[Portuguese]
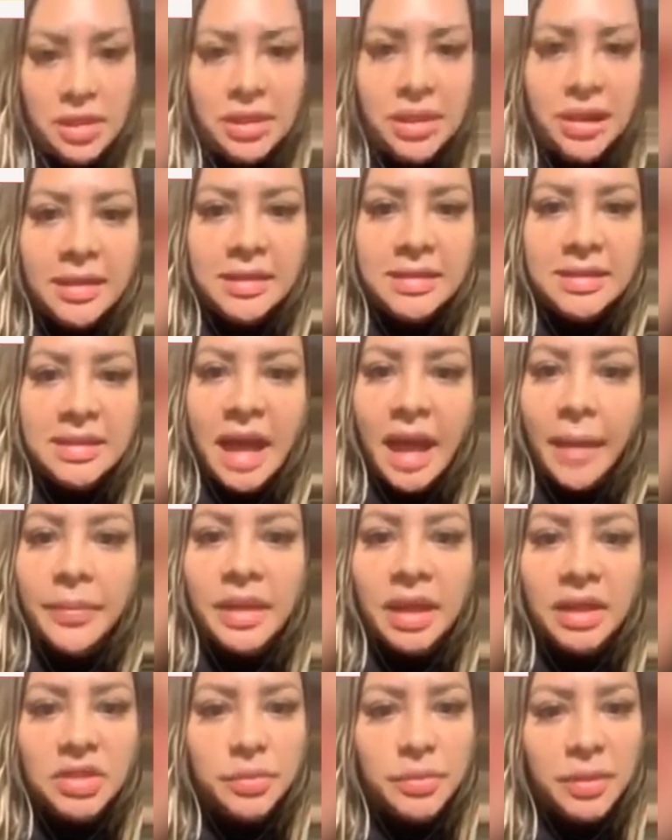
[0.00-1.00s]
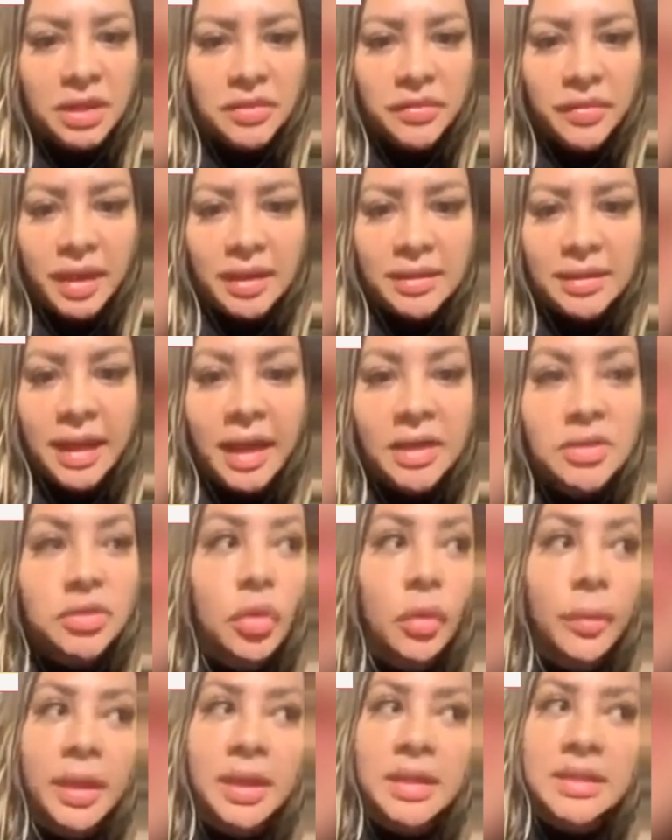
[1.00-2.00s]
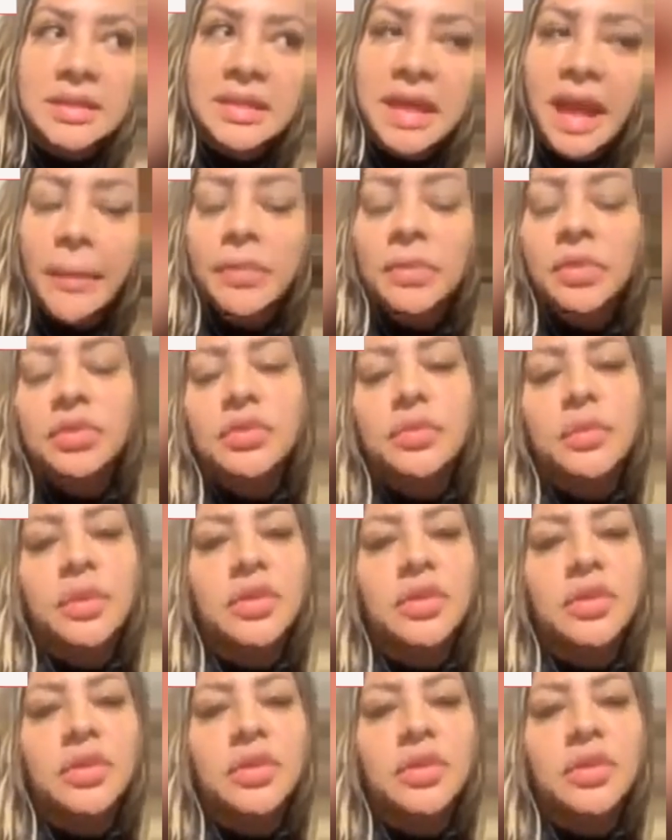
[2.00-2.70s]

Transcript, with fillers: E Ele sabe das minhas verdades, como Ele sabe dos